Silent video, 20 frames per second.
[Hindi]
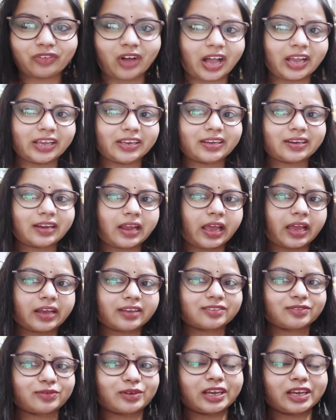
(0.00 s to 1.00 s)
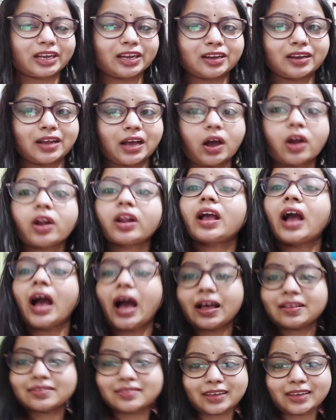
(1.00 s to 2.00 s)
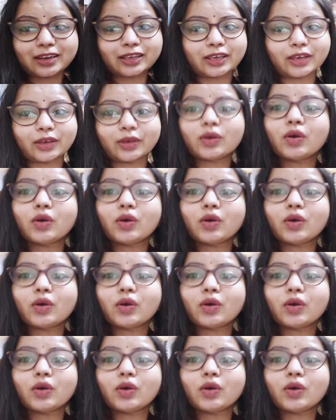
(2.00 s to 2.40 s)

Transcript: वायरल हैक्स वगैरह ना और ख़ास करके